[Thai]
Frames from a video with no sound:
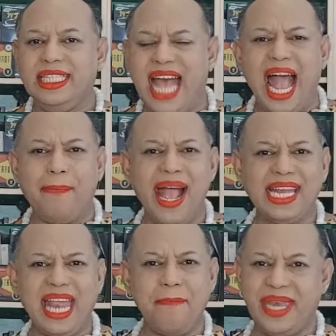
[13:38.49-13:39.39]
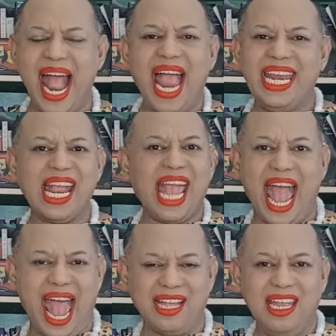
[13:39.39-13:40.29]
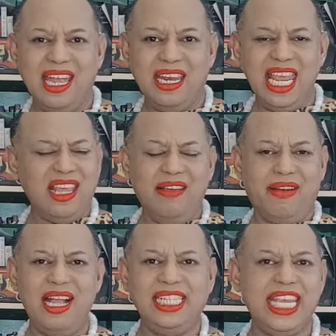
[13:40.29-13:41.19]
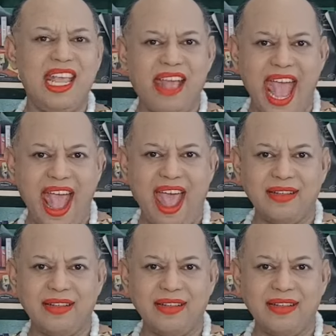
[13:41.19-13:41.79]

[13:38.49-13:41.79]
สามารถทำได้นะคะ นี่คือเรื่องจริงค่ะ